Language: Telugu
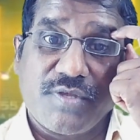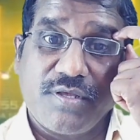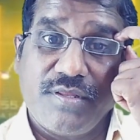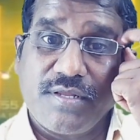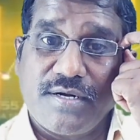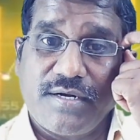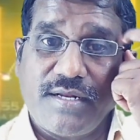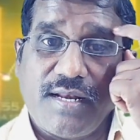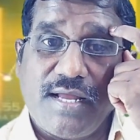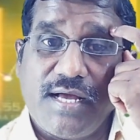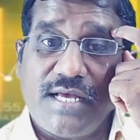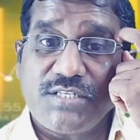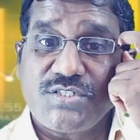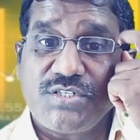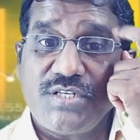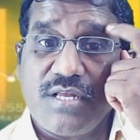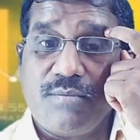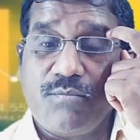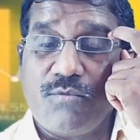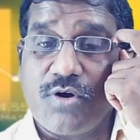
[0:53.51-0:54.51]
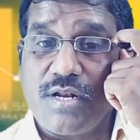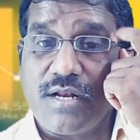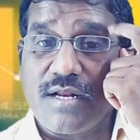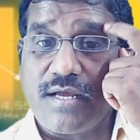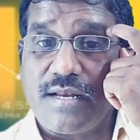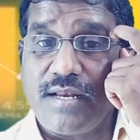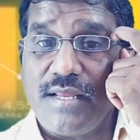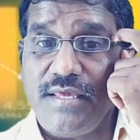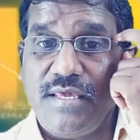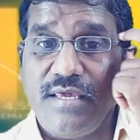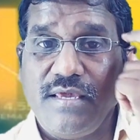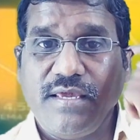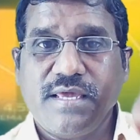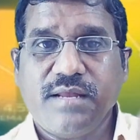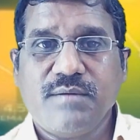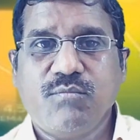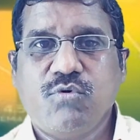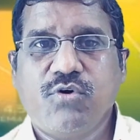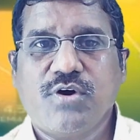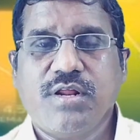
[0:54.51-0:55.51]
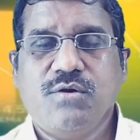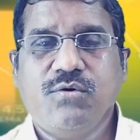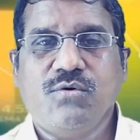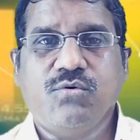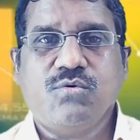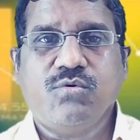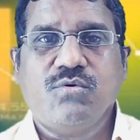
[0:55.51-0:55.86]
ఎందుకంటే లాస్ట్ ఇయర్ మోడల్ కన్నా ఈ ఇయర్ మోడలు